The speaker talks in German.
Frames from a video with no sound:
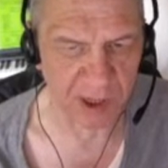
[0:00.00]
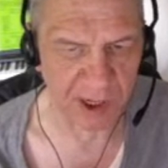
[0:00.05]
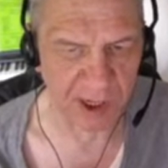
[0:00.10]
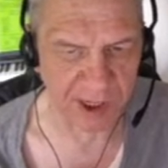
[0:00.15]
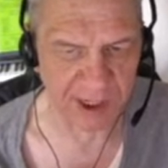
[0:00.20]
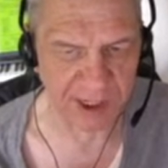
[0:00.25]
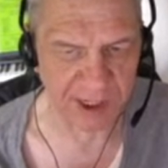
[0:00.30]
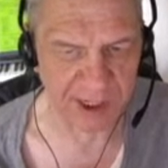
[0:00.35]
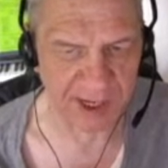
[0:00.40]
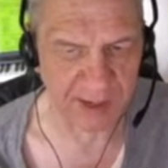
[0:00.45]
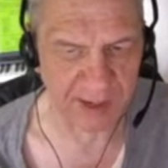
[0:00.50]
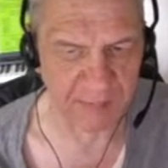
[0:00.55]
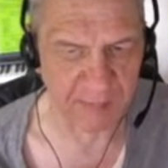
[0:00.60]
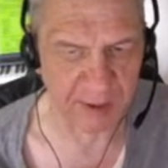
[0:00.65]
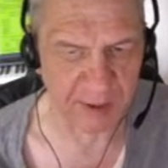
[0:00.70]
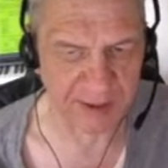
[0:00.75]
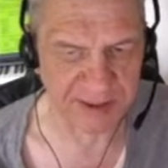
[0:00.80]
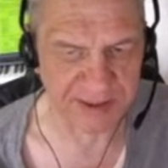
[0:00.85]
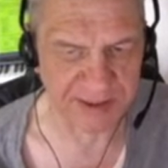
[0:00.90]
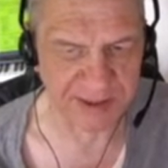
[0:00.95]
in
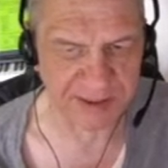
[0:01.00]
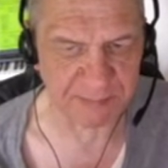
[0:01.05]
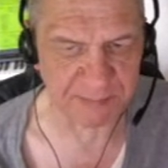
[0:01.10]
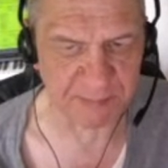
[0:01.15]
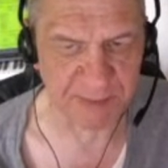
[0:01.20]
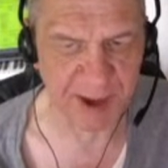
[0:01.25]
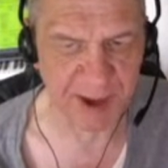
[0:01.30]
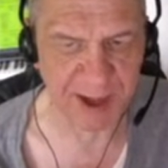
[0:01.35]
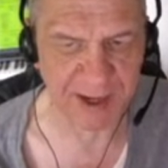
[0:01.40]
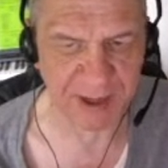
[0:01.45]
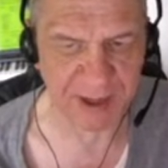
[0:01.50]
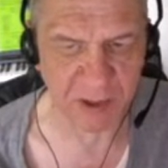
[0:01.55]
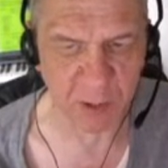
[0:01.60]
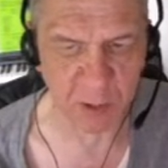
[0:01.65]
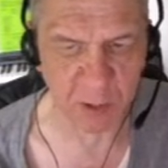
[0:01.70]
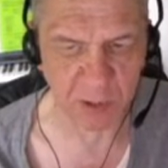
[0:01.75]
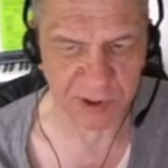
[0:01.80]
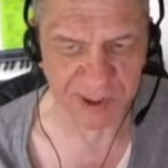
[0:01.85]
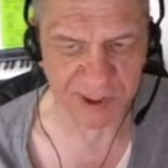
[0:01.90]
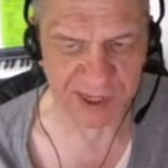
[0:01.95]
Klammern
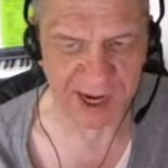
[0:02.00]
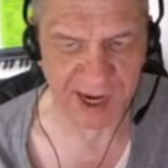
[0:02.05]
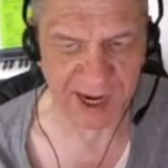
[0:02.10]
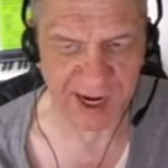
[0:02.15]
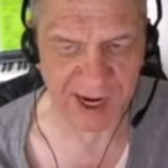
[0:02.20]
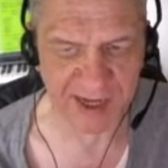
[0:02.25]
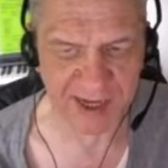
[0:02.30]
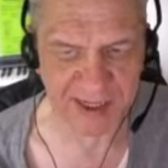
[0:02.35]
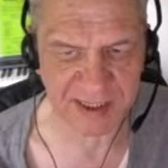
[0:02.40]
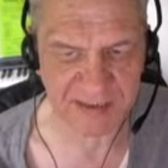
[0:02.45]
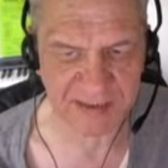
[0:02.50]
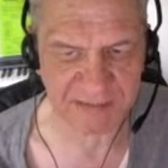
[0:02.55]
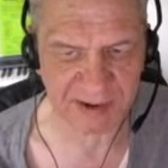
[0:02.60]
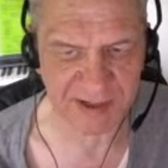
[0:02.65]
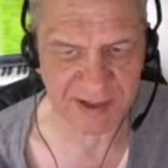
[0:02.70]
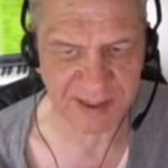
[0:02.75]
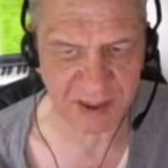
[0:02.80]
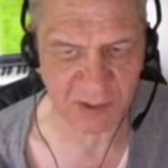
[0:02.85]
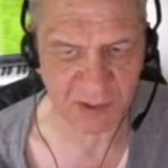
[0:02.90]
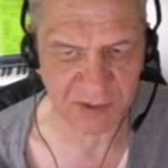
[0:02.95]
Zimbardo und Gehrig
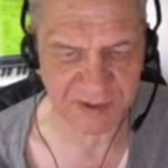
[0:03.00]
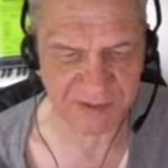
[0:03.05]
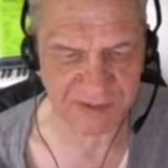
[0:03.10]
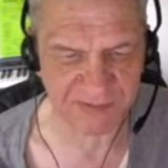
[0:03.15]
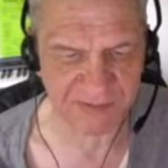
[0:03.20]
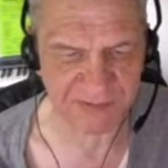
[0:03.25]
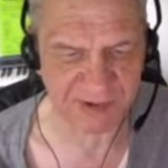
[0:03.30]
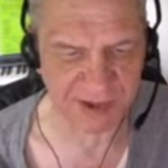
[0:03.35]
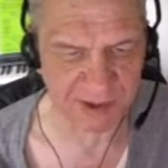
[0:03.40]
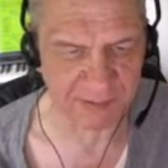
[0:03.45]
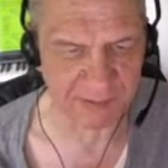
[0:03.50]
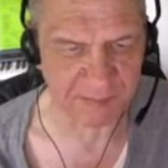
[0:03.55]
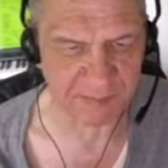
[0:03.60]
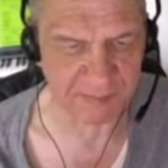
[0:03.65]
2004.